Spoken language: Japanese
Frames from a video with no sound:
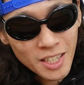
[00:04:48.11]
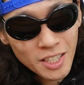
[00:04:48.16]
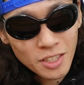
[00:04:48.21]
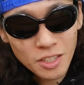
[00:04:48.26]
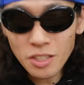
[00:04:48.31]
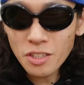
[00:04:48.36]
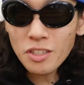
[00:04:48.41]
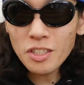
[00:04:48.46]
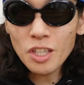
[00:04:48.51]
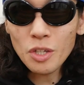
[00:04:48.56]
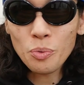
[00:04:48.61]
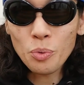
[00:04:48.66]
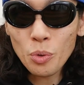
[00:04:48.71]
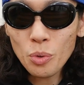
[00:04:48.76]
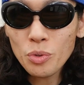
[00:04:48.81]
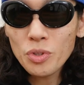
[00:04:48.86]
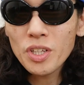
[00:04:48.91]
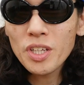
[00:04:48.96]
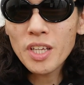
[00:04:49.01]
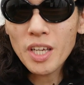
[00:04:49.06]
続いて
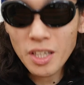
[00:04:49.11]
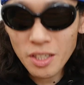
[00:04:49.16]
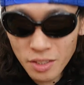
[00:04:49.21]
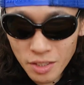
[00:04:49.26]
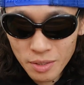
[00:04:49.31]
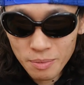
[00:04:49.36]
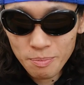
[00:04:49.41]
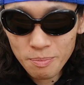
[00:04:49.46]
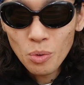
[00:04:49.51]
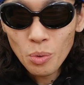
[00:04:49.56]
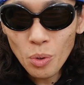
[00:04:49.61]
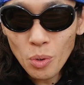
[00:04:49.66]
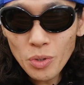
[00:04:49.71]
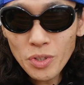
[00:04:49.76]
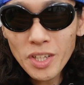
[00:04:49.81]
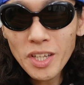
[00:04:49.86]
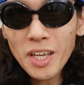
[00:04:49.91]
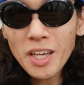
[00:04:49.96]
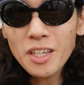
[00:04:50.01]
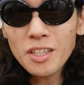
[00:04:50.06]
4DX。
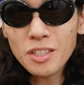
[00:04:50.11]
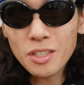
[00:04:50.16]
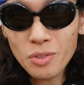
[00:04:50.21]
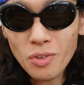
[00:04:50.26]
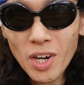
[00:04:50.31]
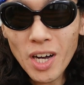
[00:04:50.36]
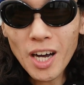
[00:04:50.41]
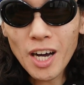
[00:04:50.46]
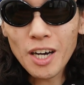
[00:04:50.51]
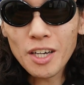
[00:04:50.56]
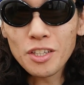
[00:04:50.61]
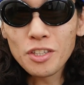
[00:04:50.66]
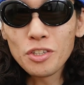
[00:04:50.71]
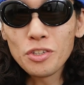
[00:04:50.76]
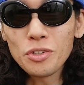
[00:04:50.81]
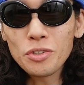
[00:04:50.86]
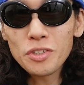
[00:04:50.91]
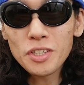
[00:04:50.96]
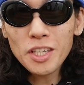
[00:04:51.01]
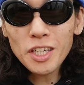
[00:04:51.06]
4DX は
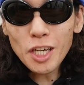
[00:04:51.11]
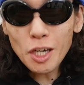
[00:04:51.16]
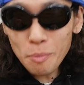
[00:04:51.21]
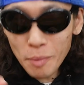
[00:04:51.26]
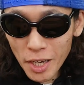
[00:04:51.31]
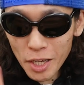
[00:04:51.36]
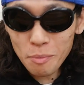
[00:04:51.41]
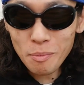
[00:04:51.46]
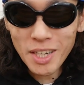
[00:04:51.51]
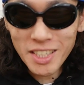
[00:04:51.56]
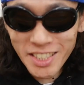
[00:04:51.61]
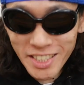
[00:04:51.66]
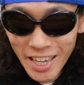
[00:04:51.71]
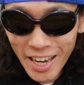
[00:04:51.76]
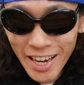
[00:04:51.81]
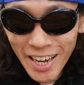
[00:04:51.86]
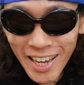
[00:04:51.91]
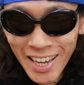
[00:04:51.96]
雪が舞いました。